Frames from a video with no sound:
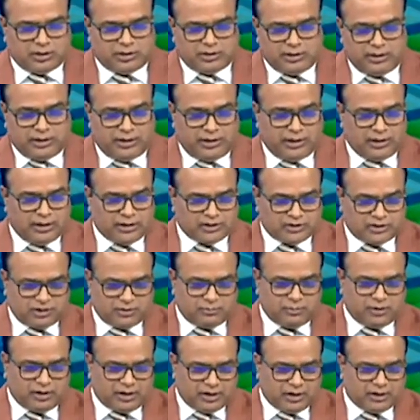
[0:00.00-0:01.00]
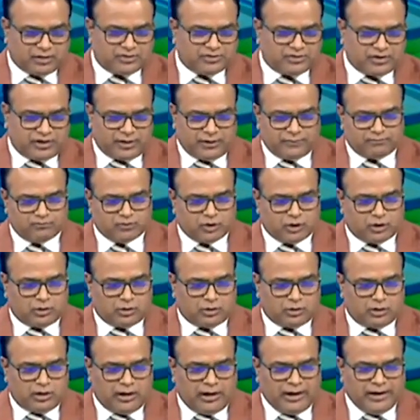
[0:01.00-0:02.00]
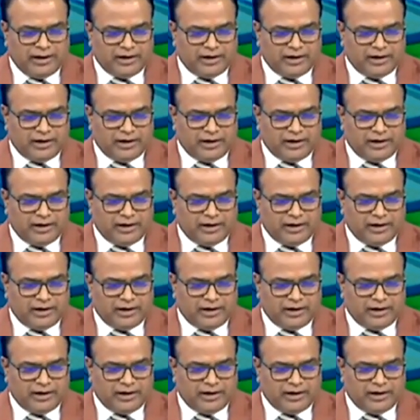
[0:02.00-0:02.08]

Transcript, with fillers: ये नासिक महाराष्ट्र से हैं और